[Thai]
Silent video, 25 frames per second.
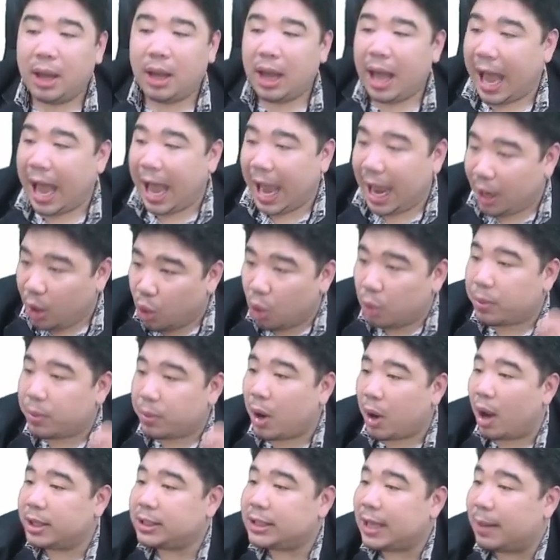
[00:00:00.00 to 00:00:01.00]
หาลูป
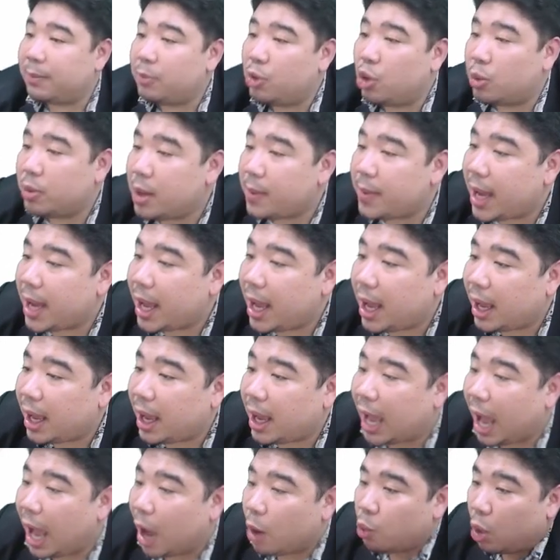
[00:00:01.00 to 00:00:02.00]
ก่อนจำลูปได้ไหมฮะ
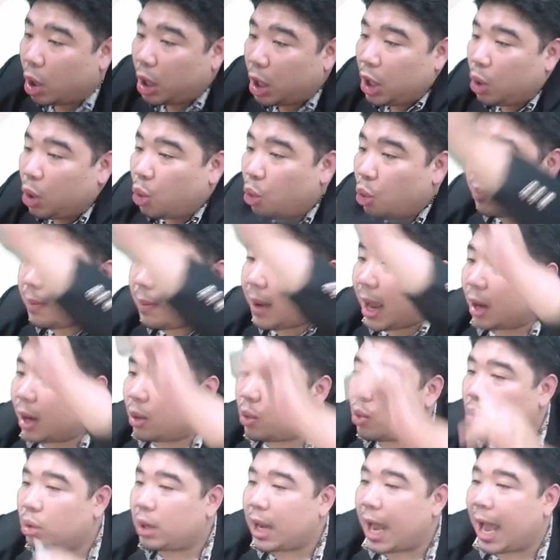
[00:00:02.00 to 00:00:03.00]
อ่า วนลูปอ่าค
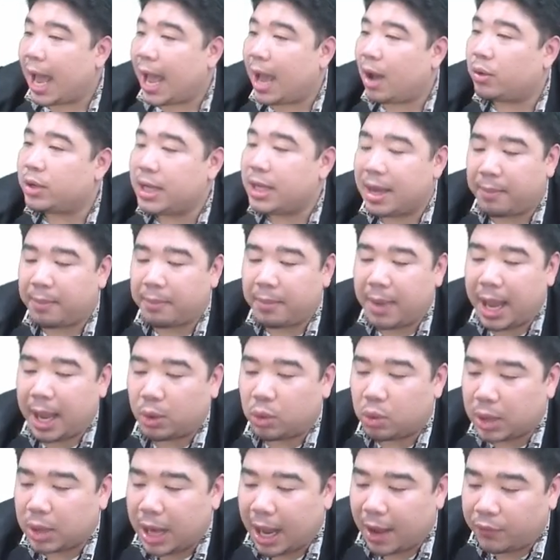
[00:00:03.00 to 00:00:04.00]
รูเก้าเยี่ยมมากค
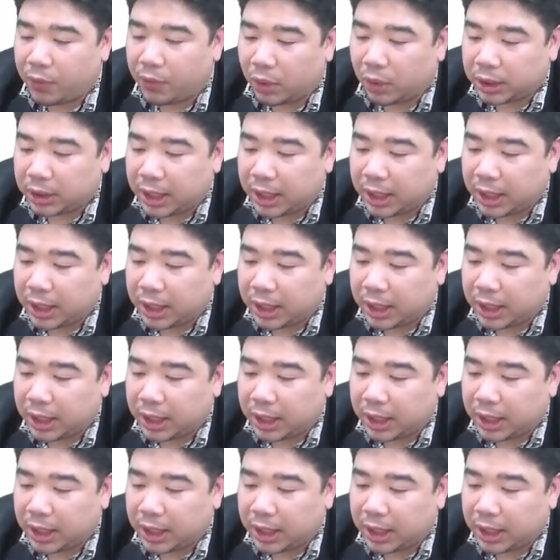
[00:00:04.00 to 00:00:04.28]
รูเก้าโฟ